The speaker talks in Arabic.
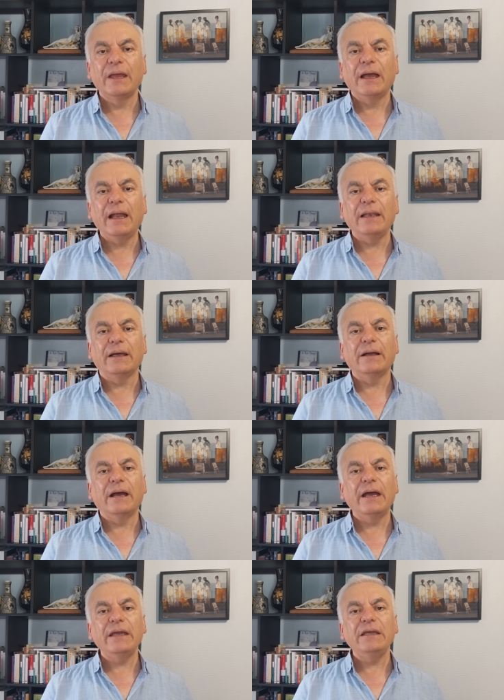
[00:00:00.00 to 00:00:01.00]
هلأ
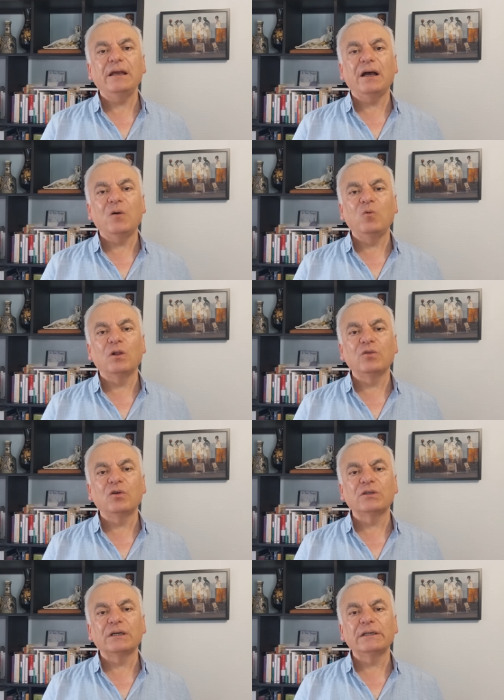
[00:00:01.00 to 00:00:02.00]
هي أول
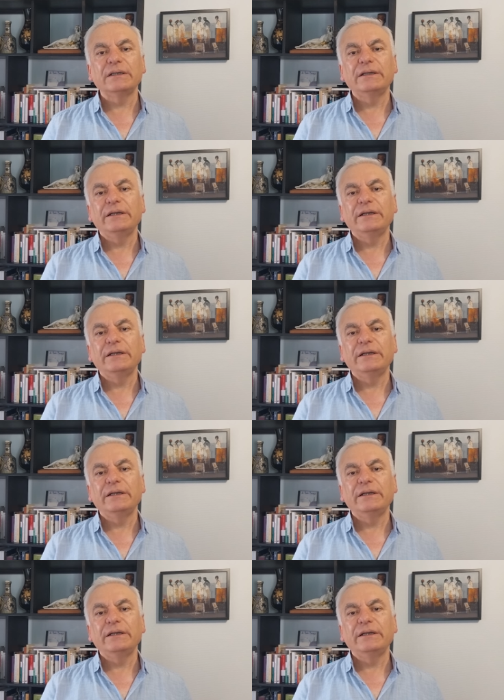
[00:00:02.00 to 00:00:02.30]
نقطة